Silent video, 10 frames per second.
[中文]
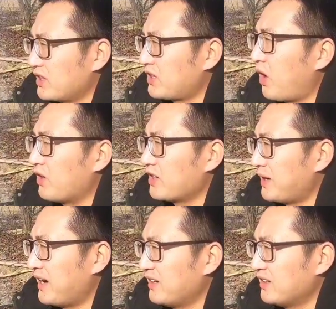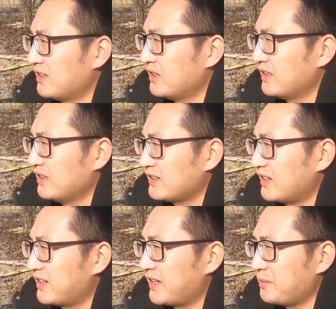烤着吧。带着
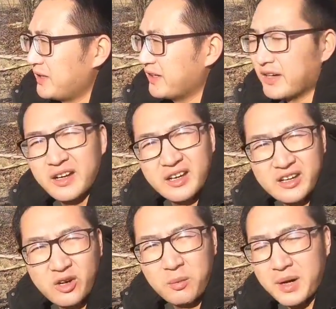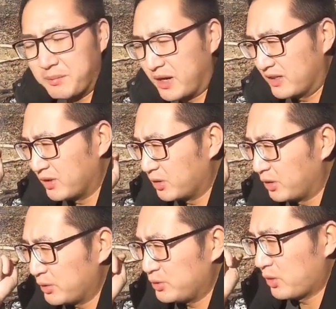黑米和我爸妈，然后
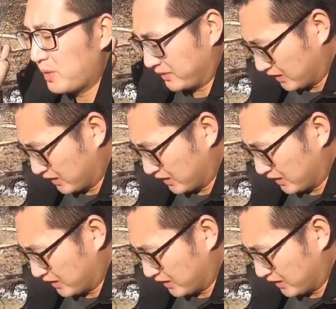去我外婆家